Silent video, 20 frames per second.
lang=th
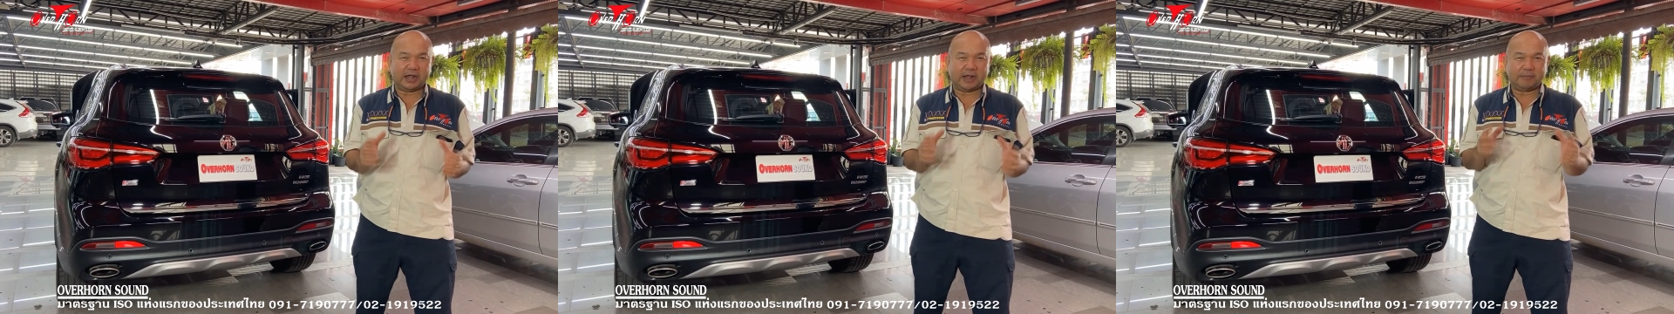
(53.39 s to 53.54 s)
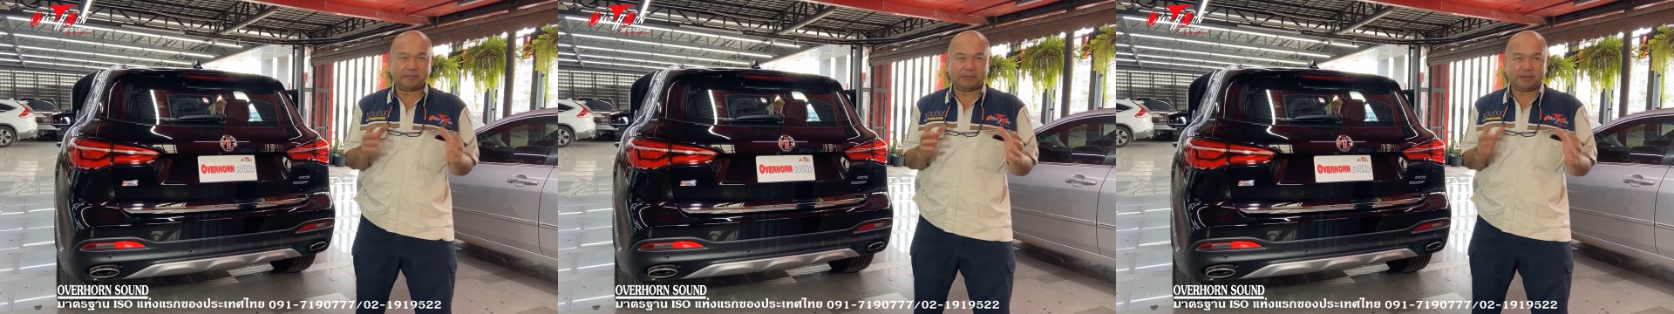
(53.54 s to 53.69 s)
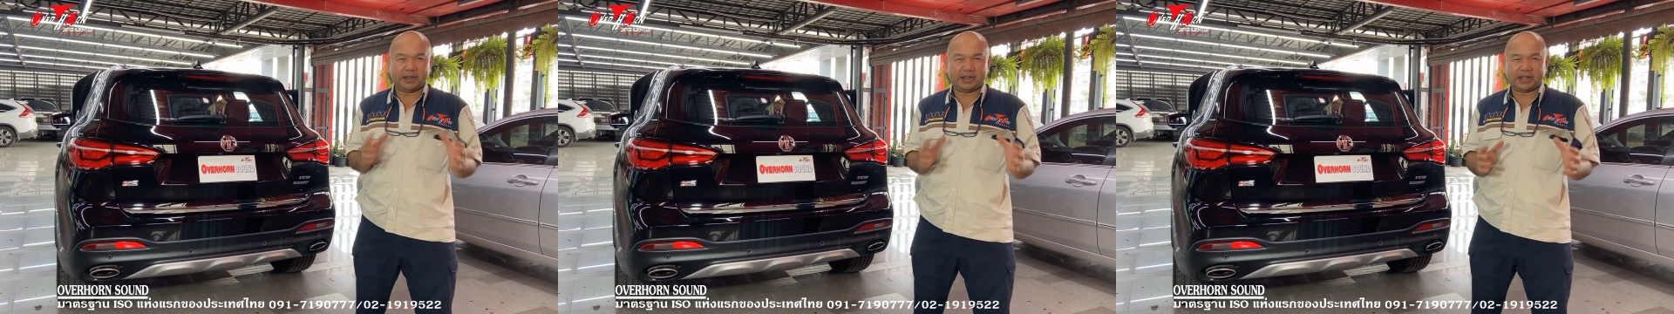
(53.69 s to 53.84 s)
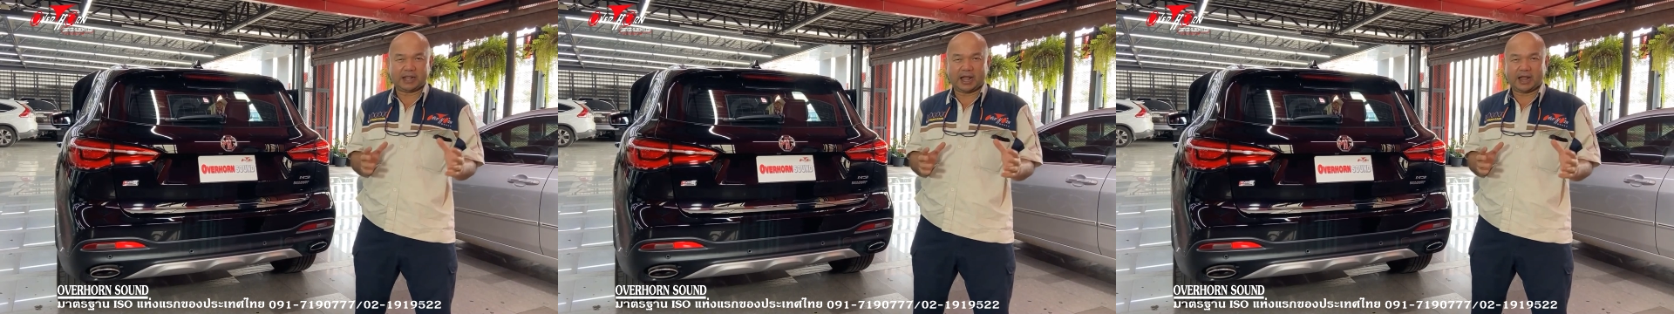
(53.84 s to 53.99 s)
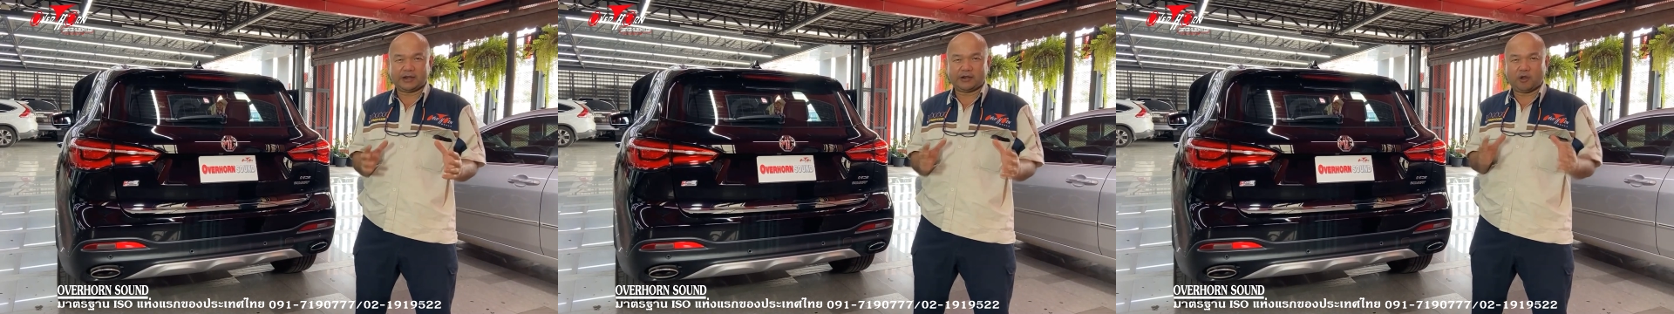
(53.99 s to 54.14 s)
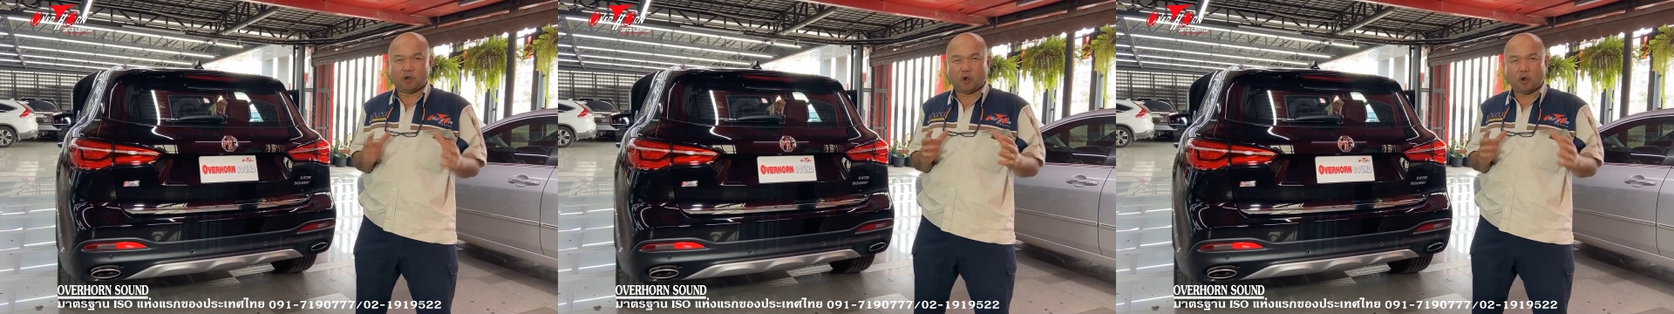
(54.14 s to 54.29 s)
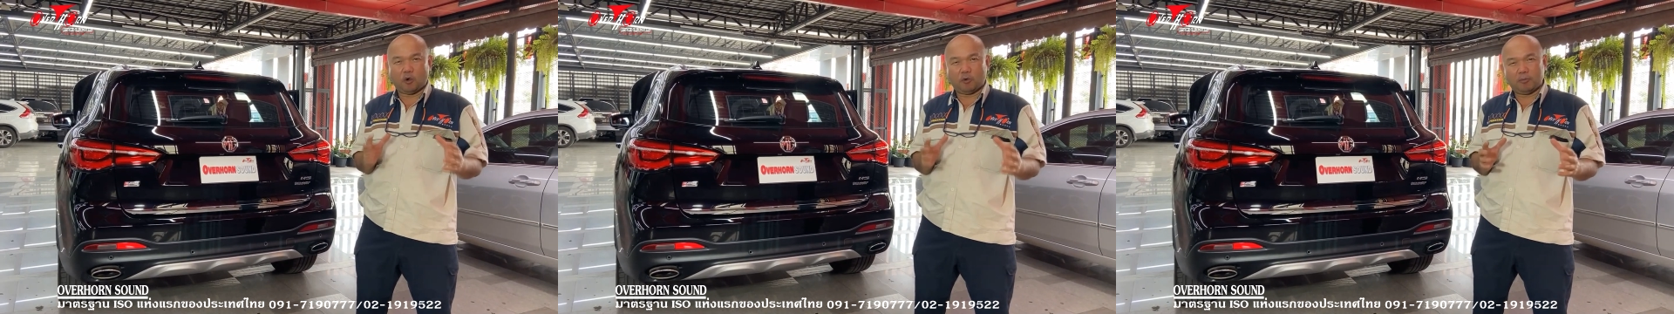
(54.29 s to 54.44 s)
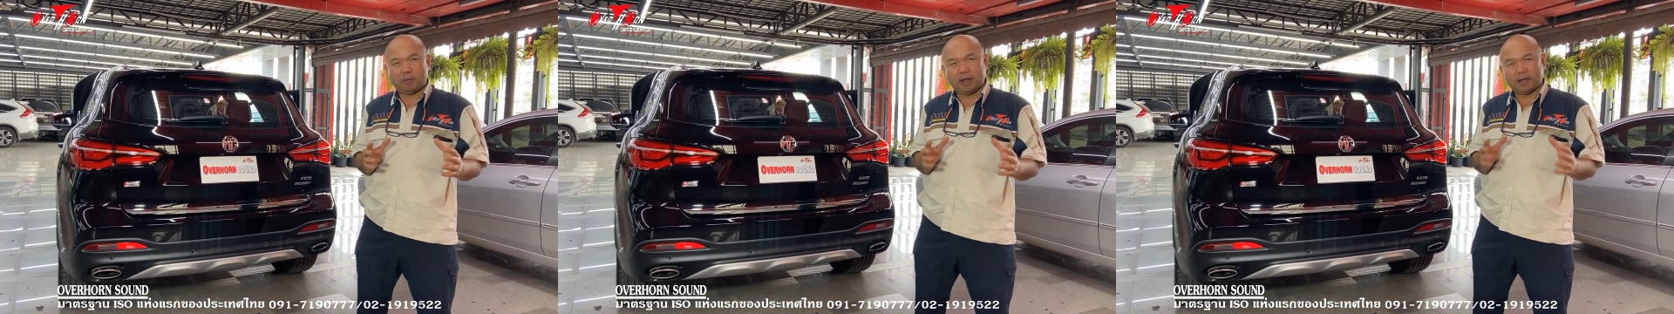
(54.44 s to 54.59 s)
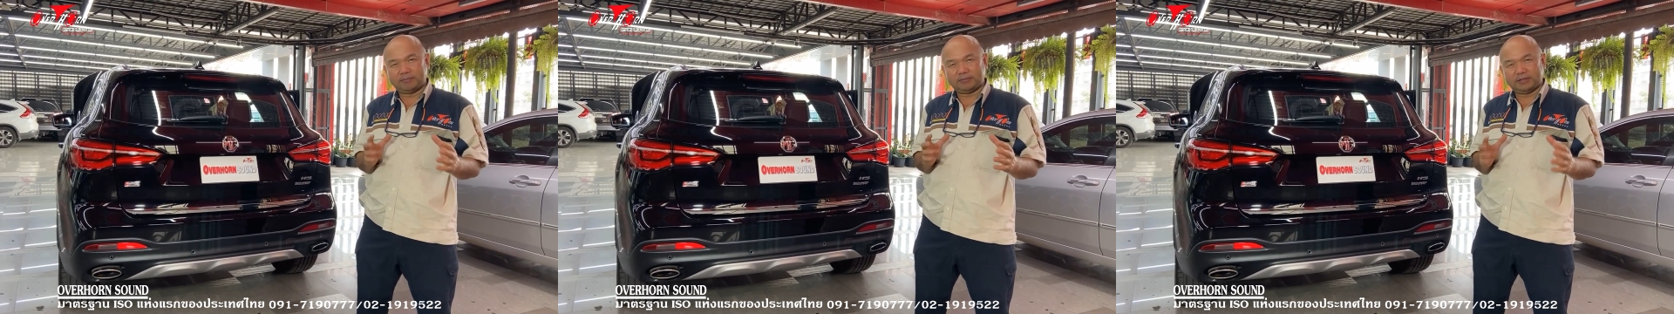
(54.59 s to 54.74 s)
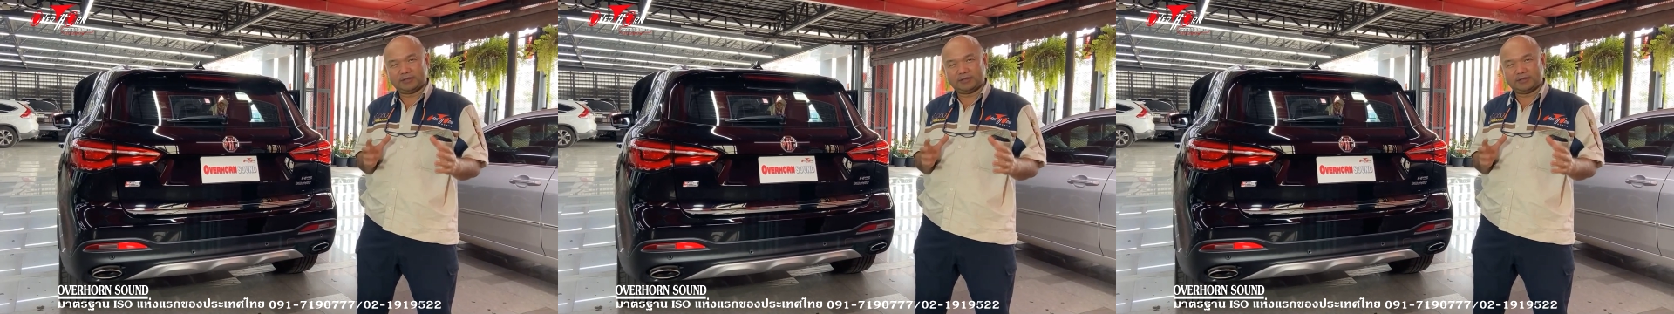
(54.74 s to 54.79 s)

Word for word: ครับในการออกแบบ